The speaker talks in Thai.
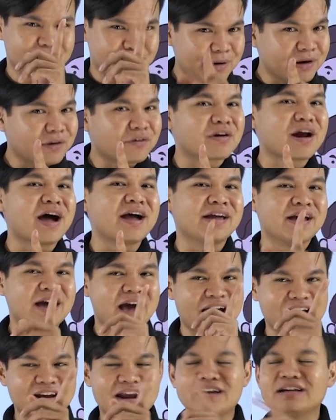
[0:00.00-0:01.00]
เป็นใคร
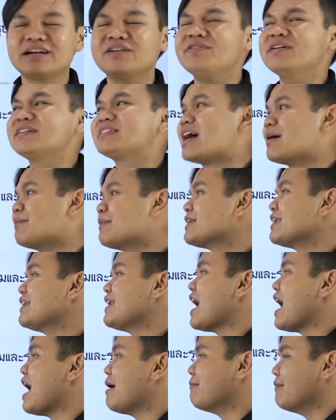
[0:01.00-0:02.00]
อันนั้นคือวิสามัญ
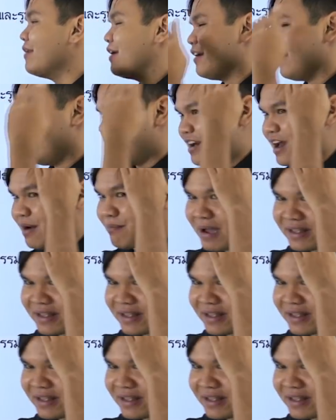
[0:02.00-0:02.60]
นามนะ